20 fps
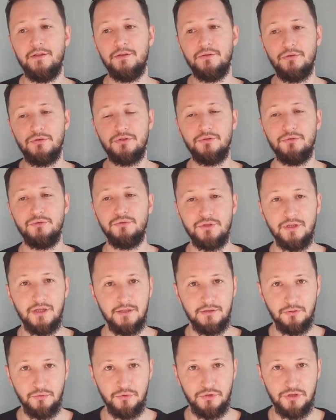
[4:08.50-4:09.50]
Тоже нужно
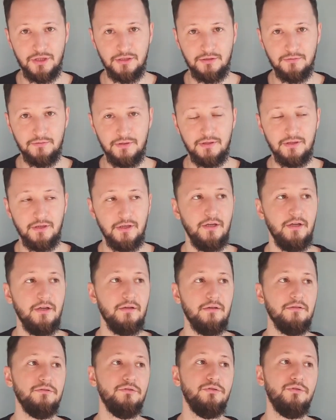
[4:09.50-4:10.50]
это учитывать.
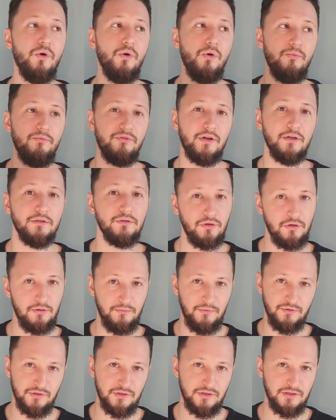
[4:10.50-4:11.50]
Дом, в
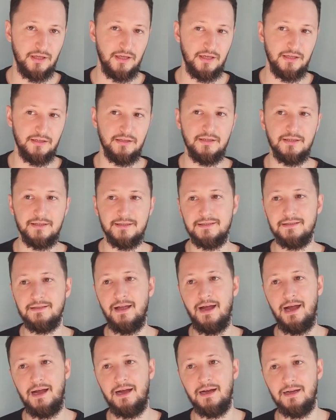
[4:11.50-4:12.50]
котором он стоит,
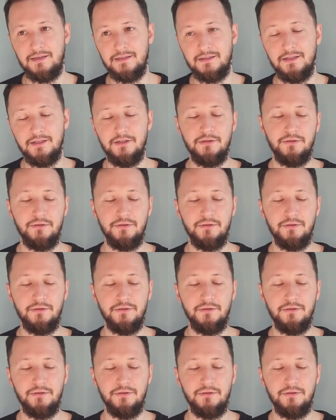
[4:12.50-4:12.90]
знак.